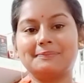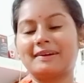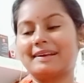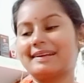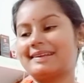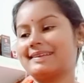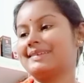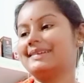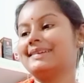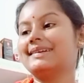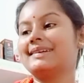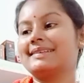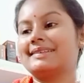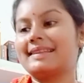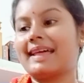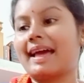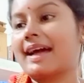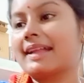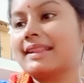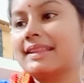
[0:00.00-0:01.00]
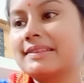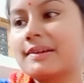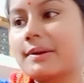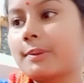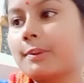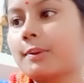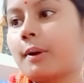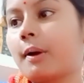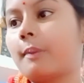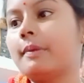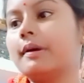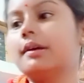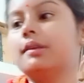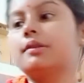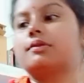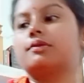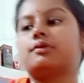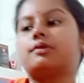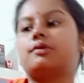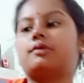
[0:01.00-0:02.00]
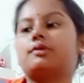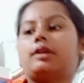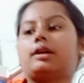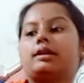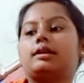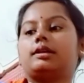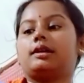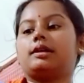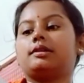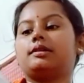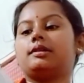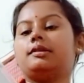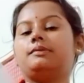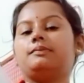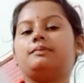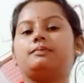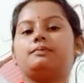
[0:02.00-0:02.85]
মানে দেখাতে যখন হবে দেখিয়েই দিই